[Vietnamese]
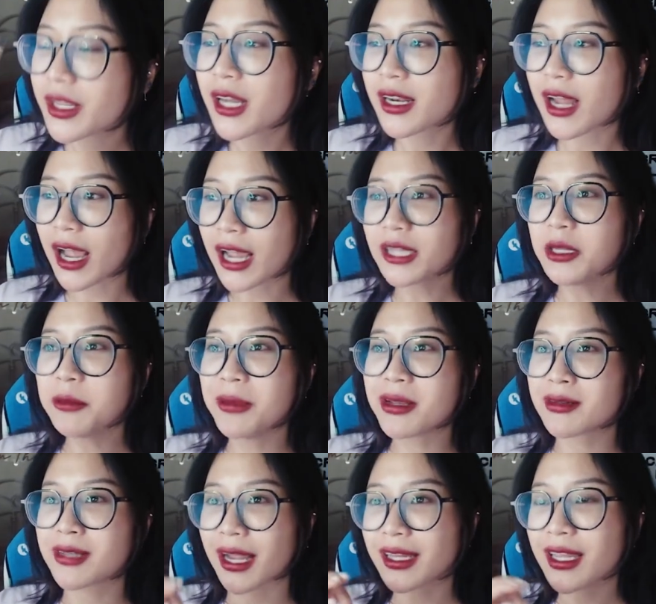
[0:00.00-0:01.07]
đấy thì mình
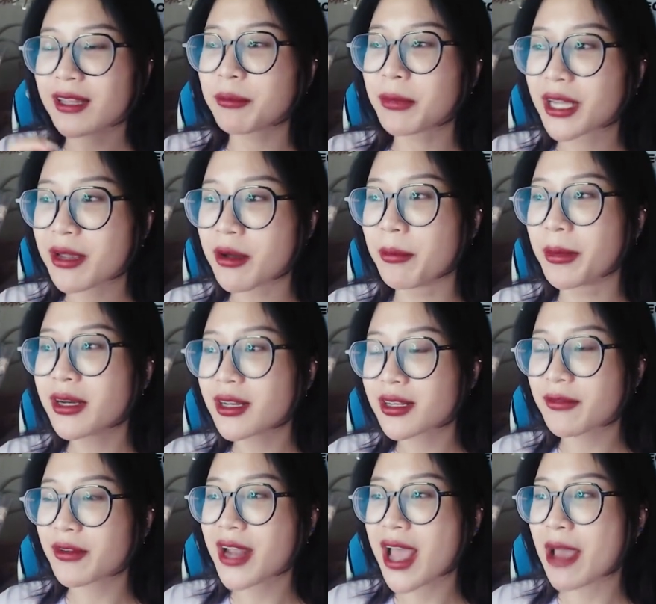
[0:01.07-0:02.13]
giải thích mình khi mà mình đưa ra
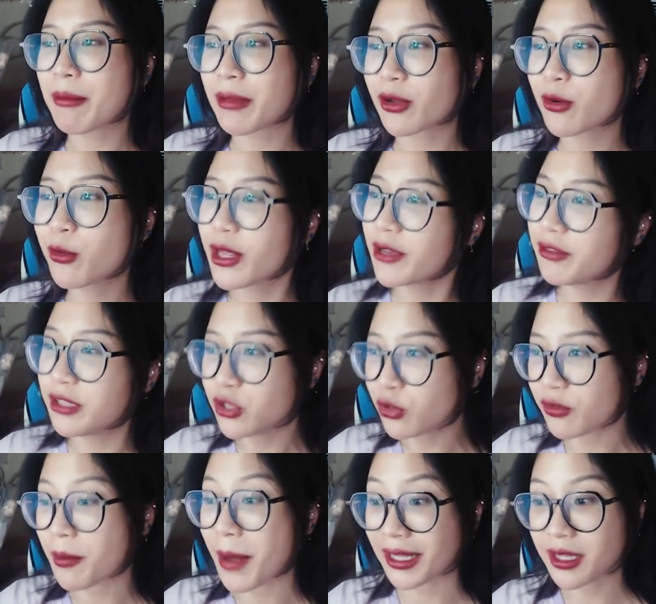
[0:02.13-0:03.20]
vấn đề mình cũng lấy ví dụ
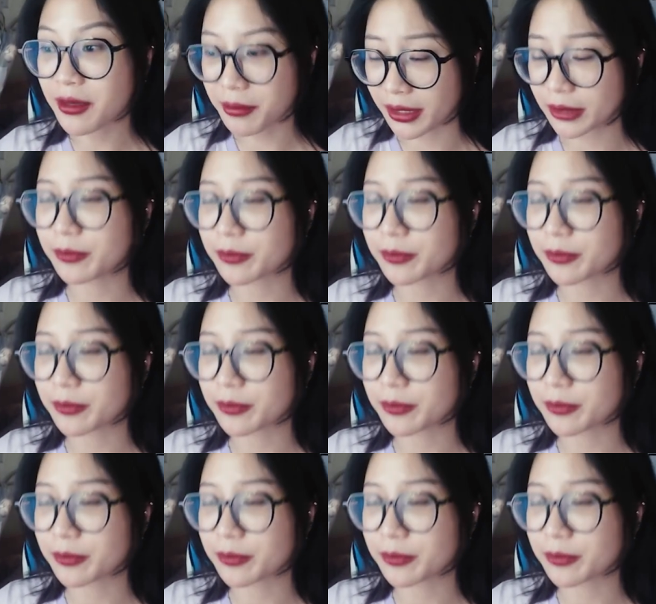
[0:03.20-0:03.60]
về bản thân mình